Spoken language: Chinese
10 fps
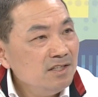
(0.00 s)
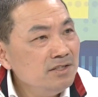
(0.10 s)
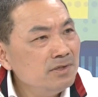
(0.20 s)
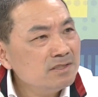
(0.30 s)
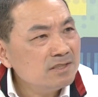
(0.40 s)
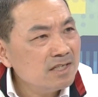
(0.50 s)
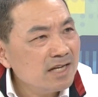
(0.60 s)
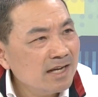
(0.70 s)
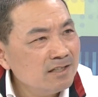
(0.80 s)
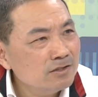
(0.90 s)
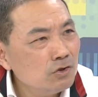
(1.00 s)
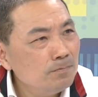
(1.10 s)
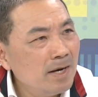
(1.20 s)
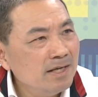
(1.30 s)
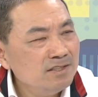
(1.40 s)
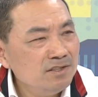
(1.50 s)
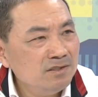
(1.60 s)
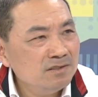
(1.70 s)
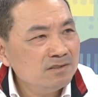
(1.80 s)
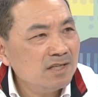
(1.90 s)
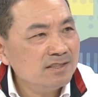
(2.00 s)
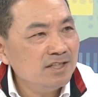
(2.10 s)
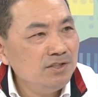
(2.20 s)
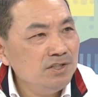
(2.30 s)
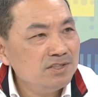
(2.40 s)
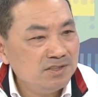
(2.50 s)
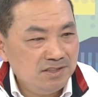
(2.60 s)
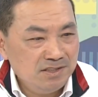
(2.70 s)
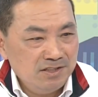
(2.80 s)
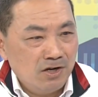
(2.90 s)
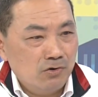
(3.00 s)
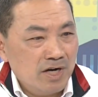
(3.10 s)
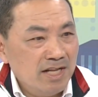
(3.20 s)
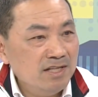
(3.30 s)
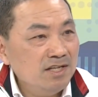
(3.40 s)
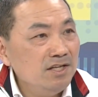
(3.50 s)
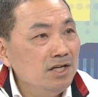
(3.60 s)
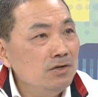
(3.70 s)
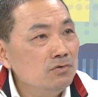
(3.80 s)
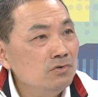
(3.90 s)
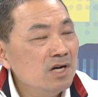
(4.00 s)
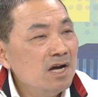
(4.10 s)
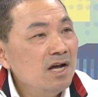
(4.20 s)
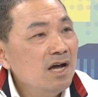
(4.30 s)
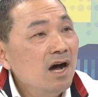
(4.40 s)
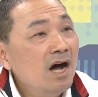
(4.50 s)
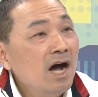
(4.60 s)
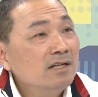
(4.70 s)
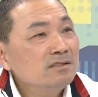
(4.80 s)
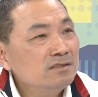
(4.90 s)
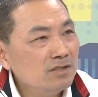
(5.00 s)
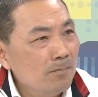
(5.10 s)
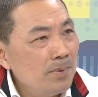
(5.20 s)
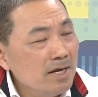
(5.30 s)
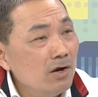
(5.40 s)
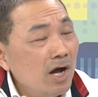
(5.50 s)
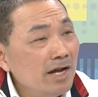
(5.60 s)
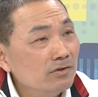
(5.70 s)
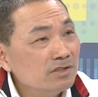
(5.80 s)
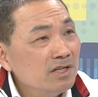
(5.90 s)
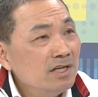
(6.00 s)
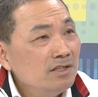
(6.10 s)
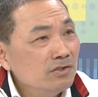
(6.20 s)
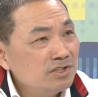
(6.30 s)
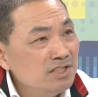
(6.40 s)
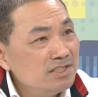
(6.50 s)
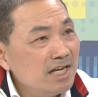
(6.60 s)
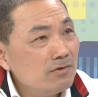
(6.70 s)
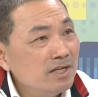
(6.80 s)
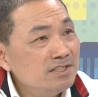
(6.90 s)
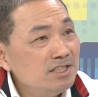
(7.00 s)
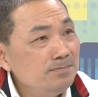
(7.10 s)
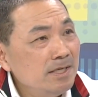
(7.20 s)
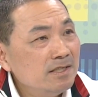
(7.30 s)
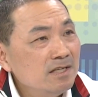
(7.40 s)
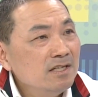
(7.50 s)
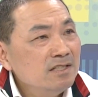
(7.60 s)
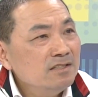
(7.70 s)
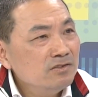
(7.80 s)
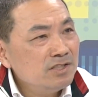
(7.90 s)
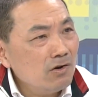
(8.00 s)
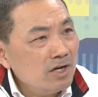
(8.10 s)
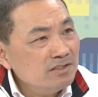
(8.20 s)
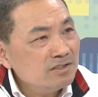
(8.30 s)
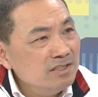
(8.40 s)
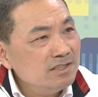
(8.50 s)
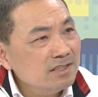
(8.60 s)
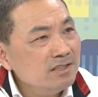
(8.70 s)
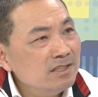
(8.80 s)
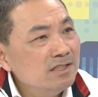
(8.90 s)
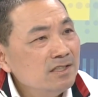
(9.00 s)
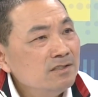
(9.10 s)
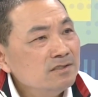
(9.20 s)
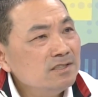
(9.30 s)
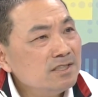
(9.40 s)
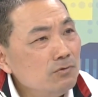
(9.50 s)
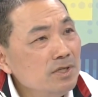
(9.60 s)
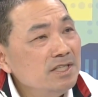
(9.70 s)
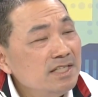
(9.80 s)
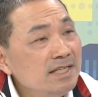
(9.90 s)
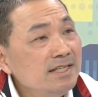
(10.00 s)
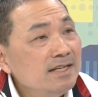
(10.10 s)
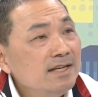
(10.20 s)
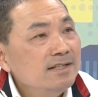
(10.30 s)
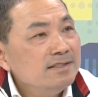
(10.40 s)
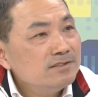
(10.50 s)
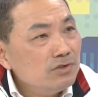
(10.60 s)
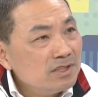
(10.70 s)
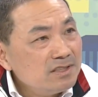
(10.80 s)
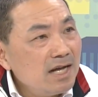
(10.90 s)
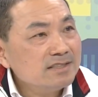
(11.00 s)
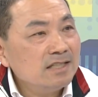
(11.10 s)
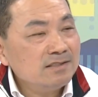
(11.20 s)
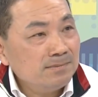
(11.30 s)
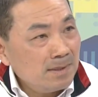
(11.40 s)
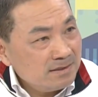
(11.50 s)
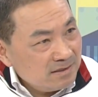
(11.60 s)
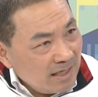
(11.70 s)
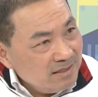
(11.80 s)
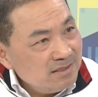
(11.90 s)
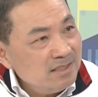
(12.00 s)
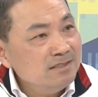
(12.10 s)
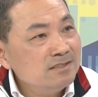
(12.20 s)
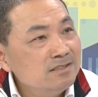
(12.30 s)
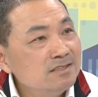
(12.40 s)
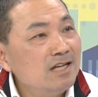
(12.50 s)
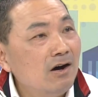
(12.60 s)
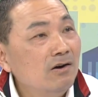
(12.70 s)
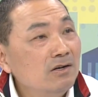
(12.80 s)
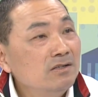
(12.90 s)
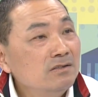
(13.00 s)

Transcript: 因为这个来客都把大家一律是老人、孕妇。小朋友，小朋友，还有有心血管疾病、交感神经的这些问题，嗯，所以大家常常担心吃到